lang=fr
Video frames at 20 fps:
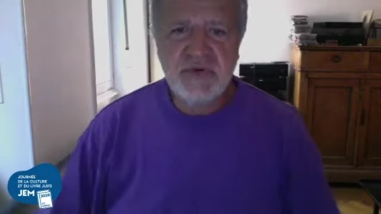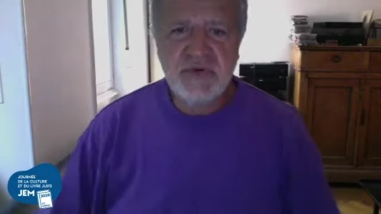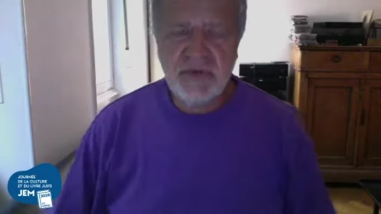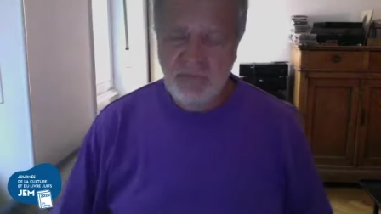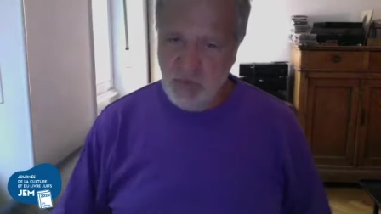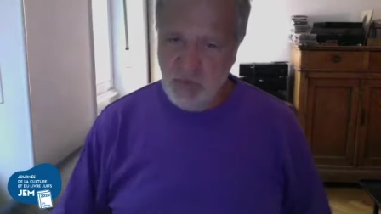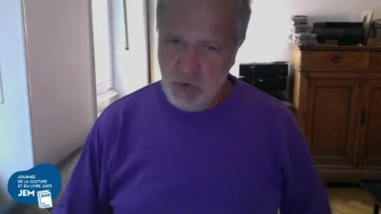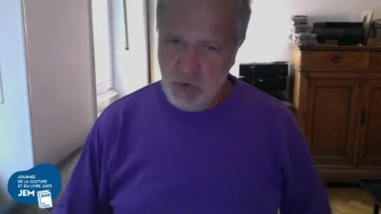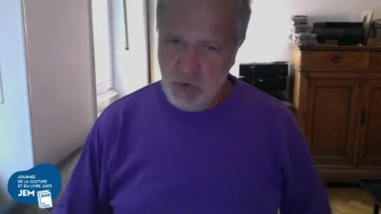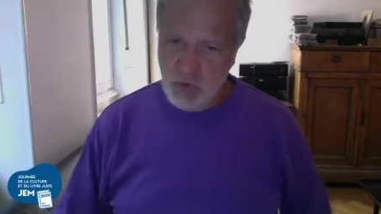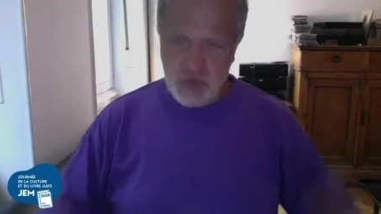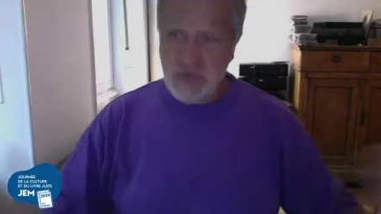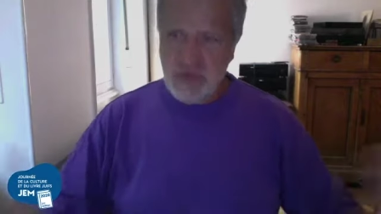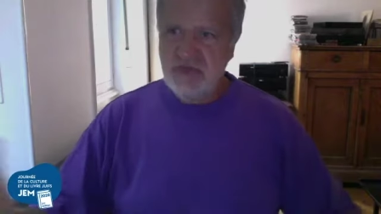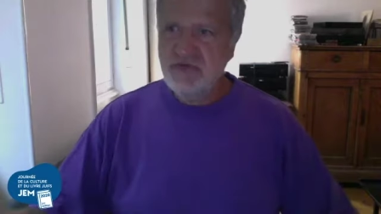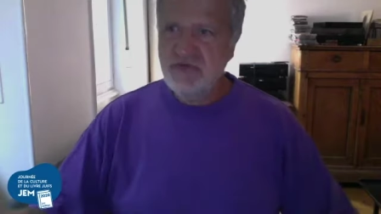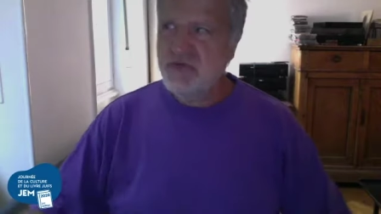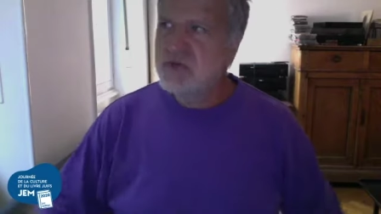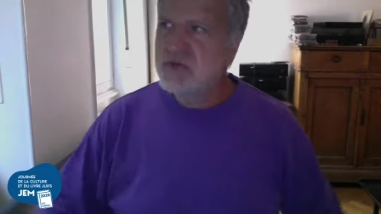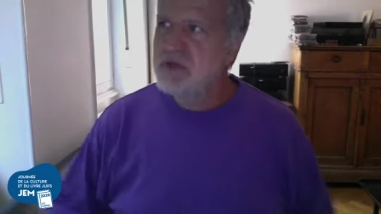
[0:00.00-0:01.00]
ou
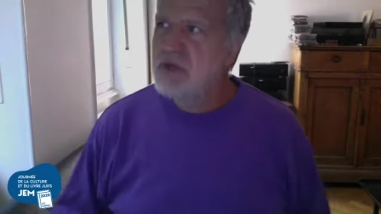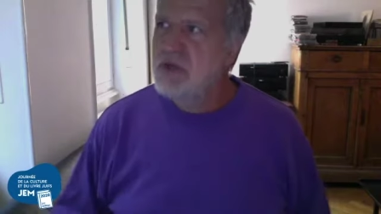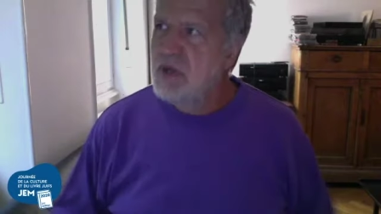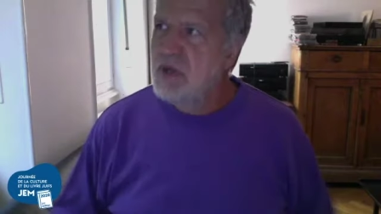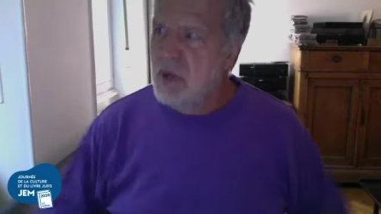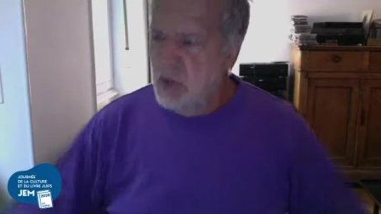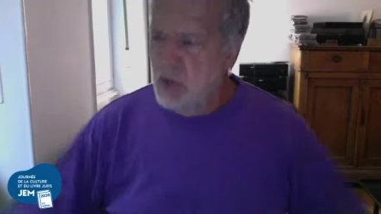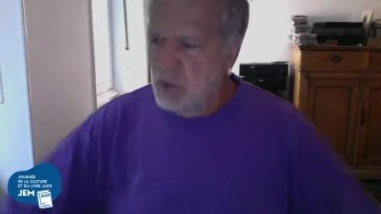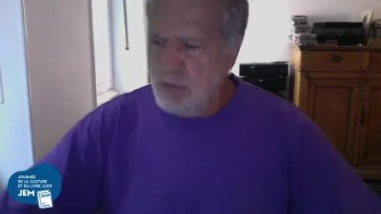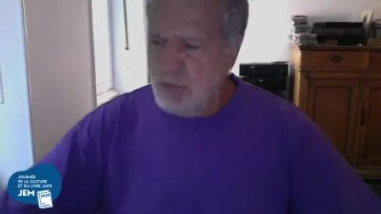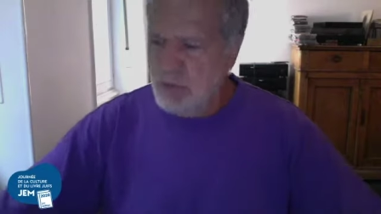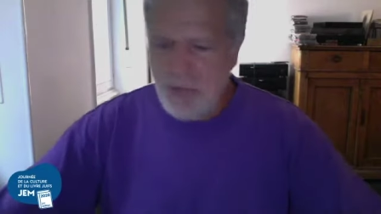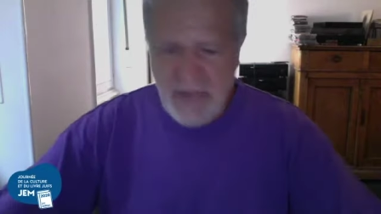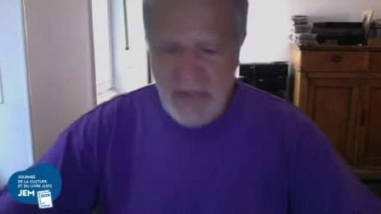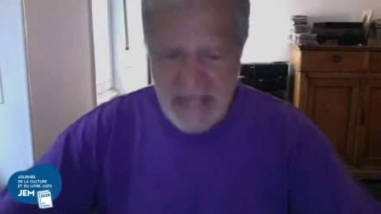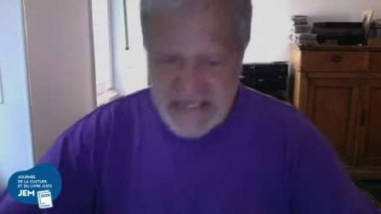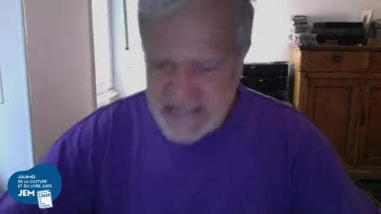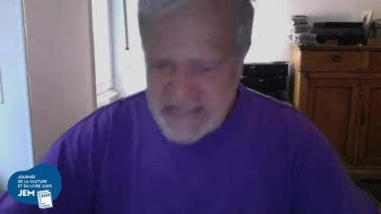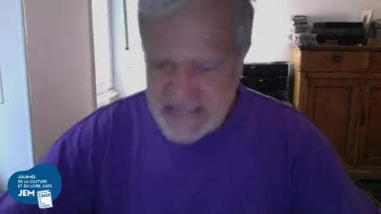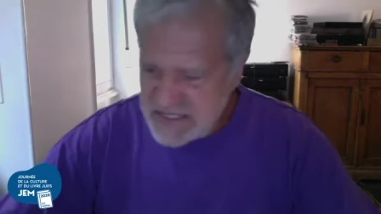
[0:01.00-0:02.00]
juive, on ne peut pas
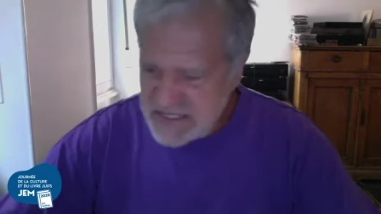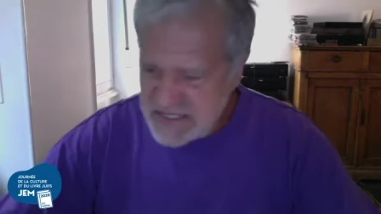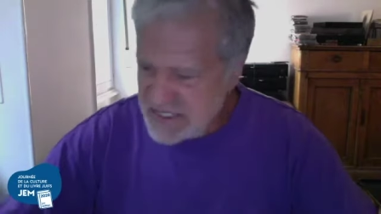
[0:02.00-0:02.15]
exercer